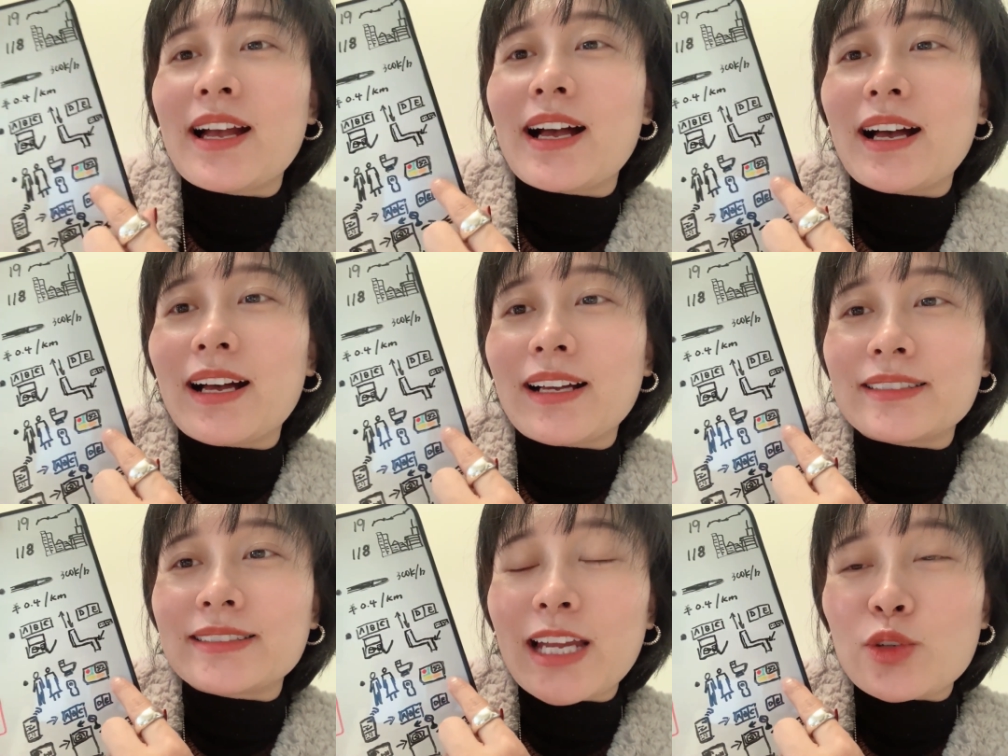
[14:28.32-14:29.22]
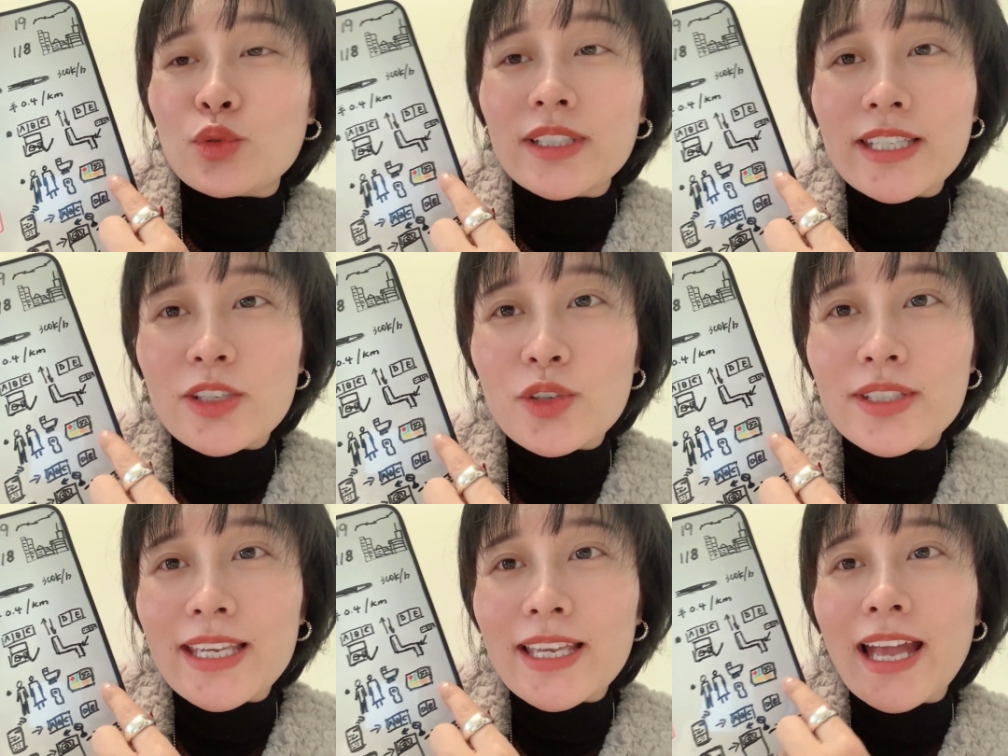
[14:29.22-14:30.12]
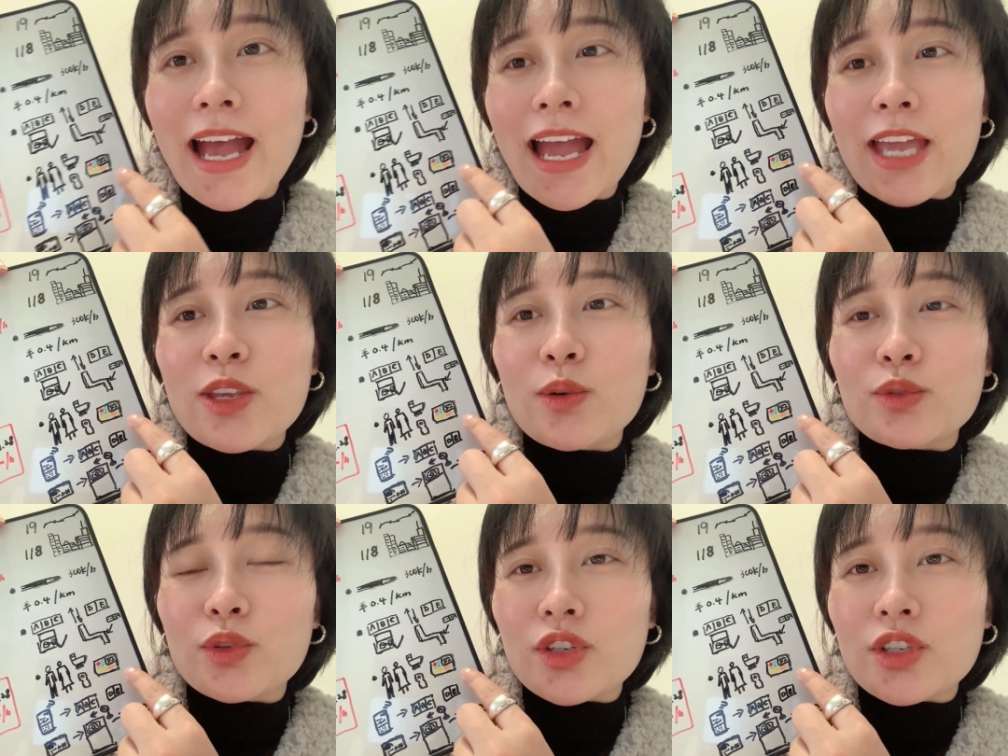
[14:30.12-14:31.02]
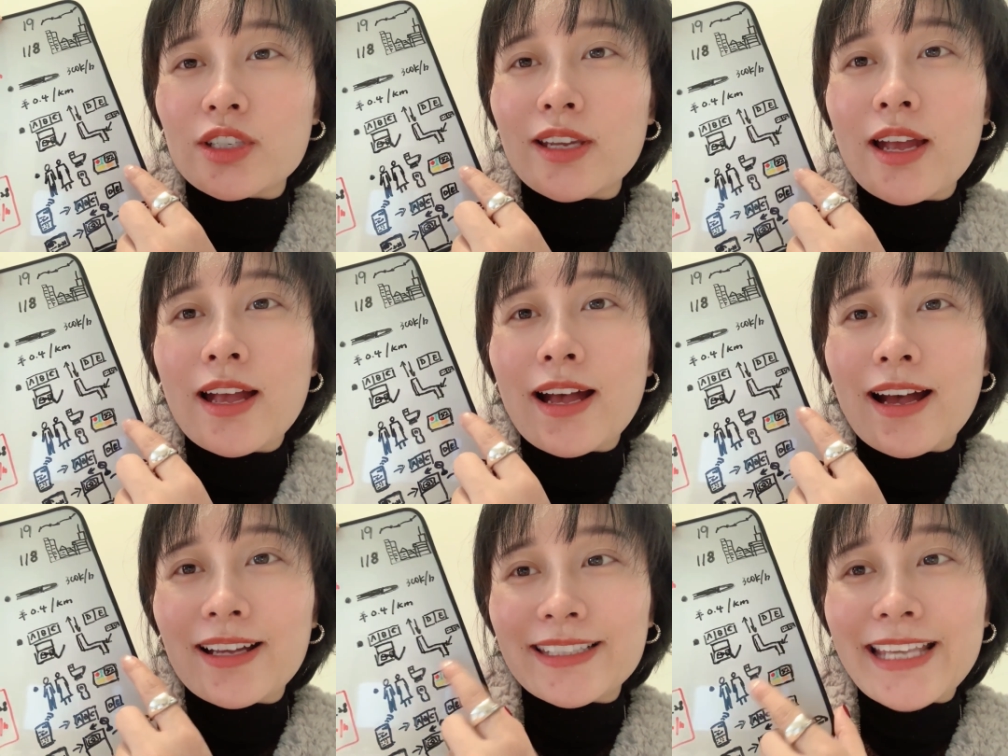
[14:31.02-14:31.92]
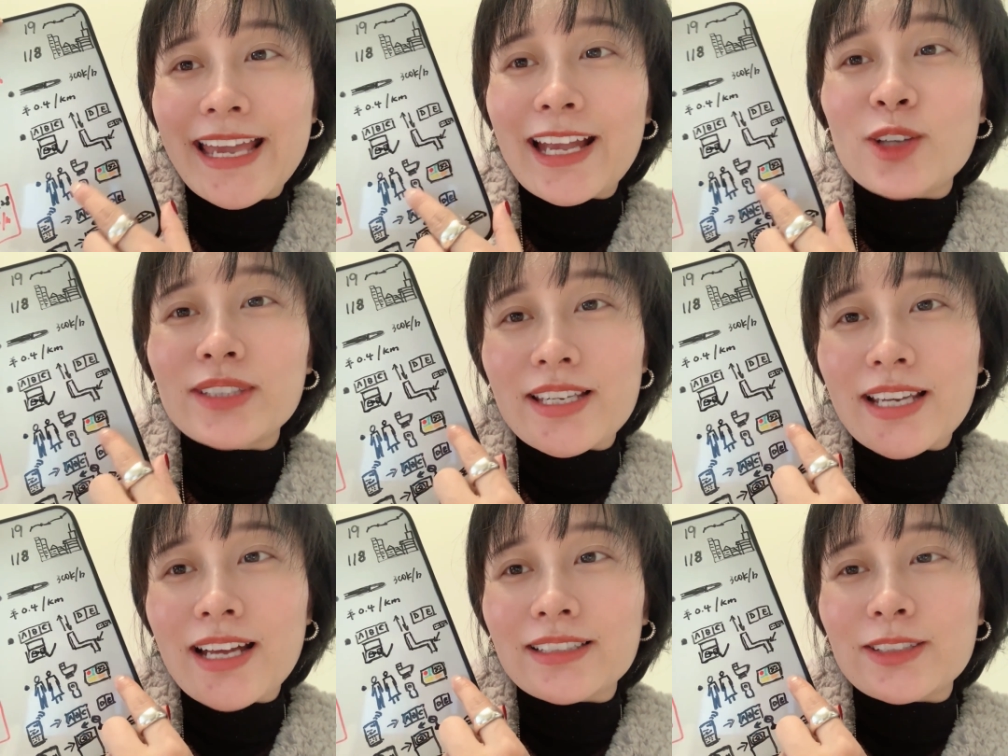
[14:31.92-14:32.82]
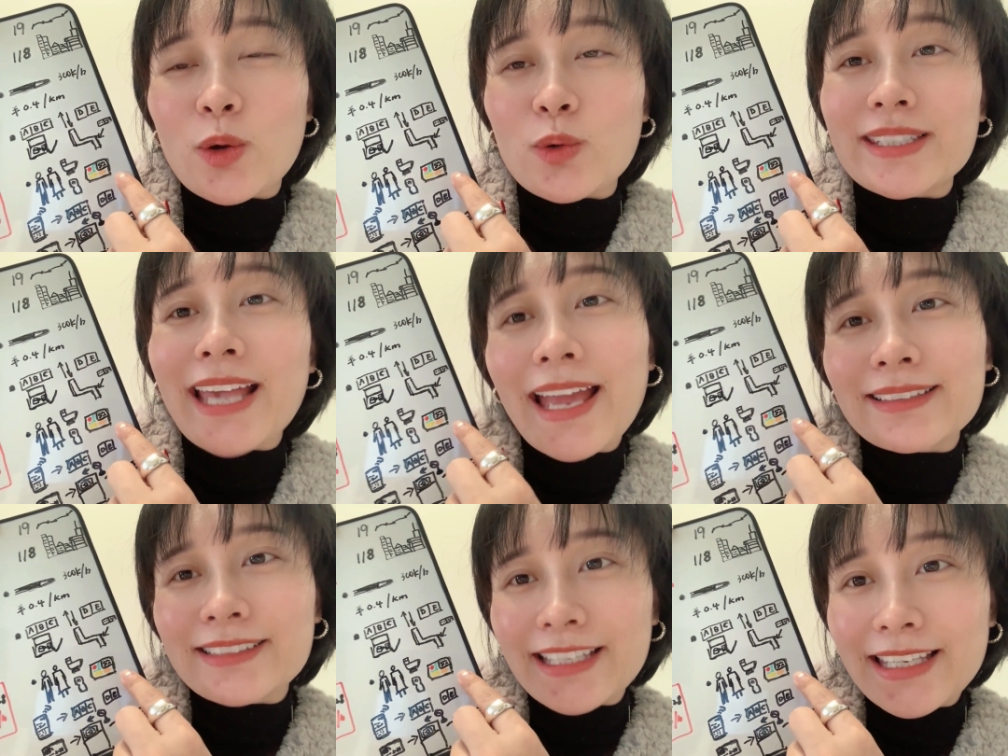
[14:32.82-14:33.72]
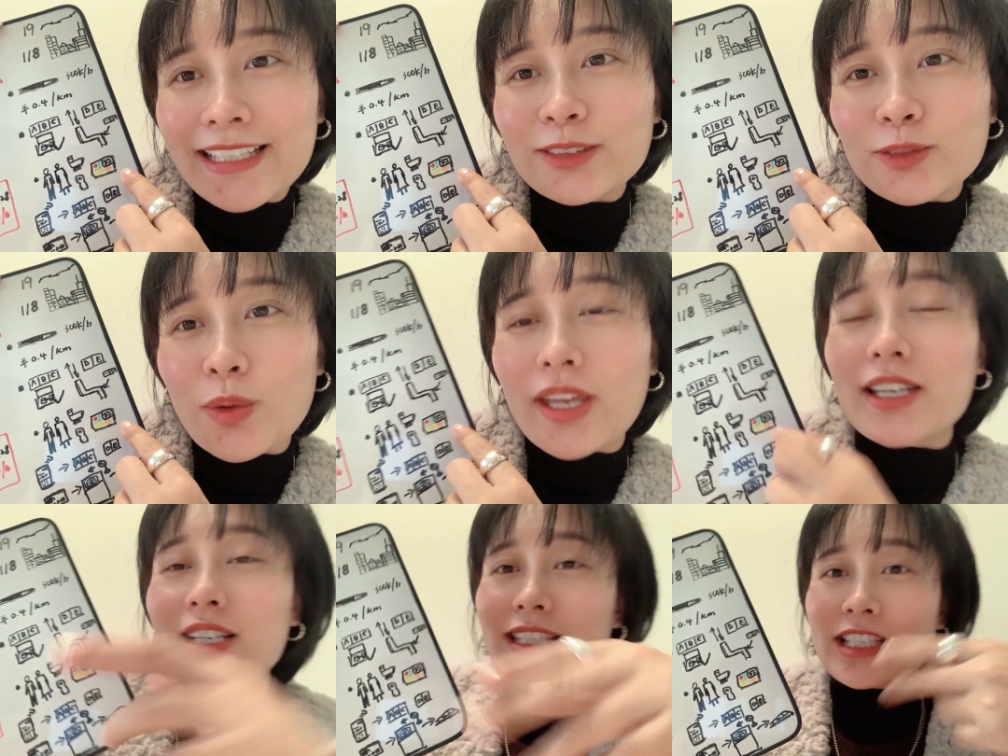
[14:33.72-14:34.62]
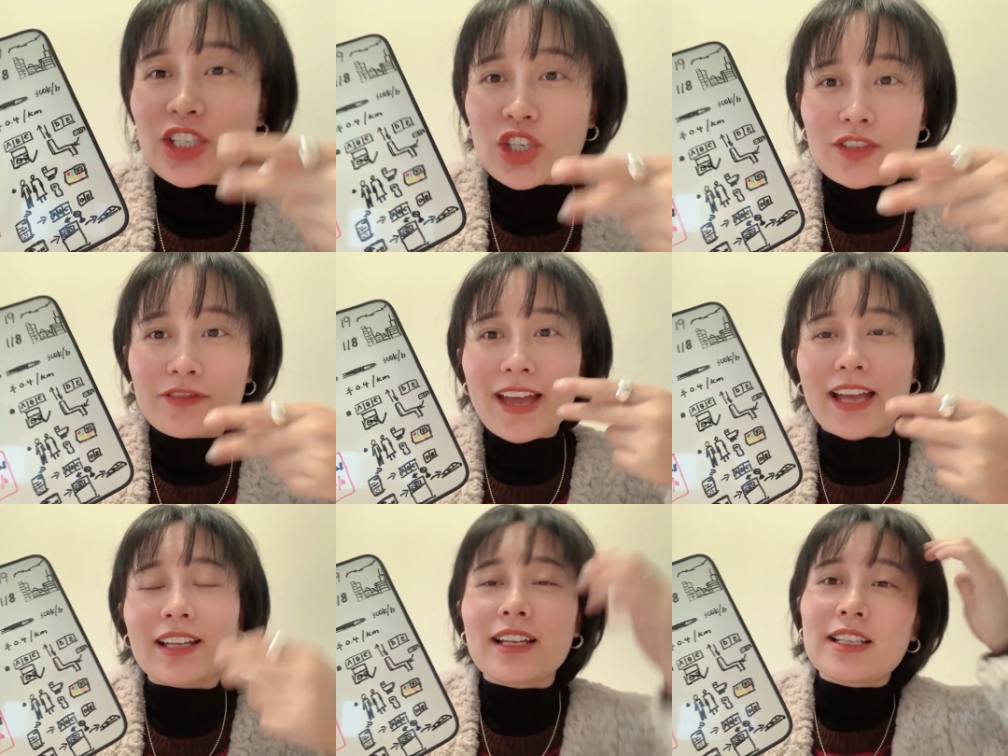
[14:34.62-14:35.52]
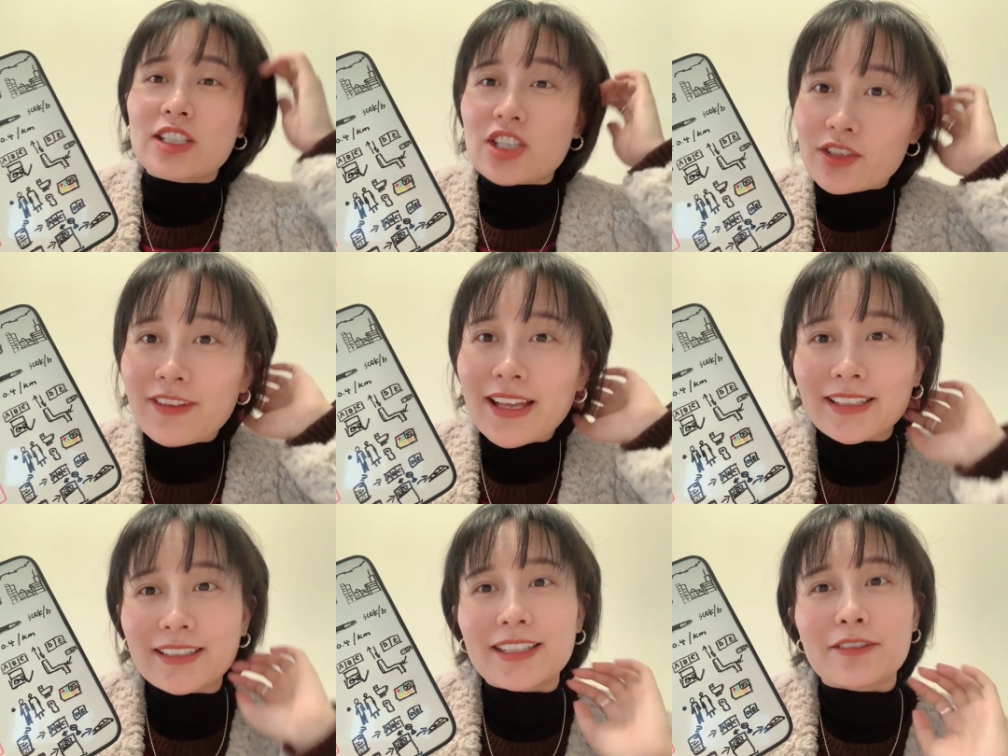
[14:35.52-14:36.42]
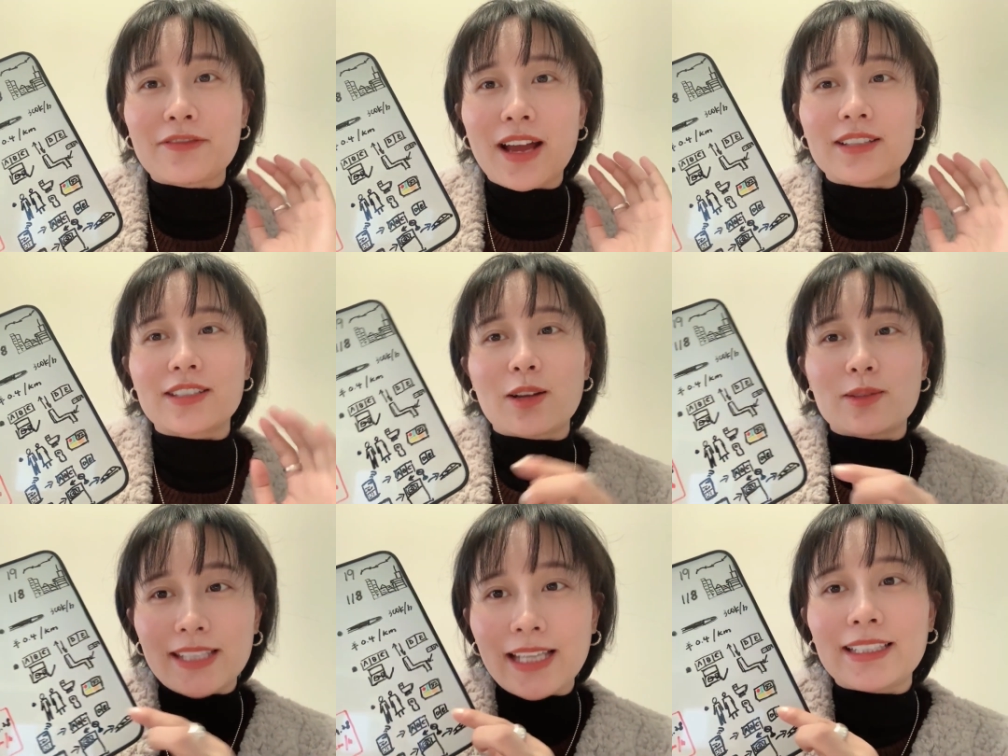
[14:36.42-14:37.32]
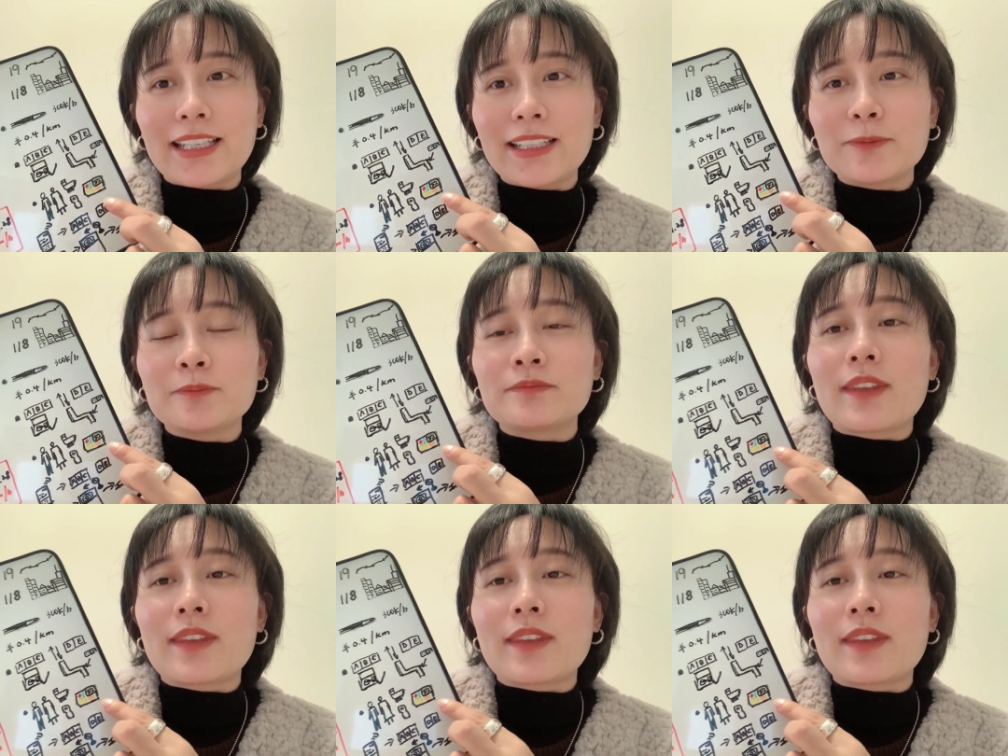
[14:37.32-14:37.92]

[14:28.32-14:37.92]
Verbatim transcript: 啊。那除了洗手间，还有就是啊，在高铁上有餐厅，对，可以吃饭。吃饭的地方叫餐厅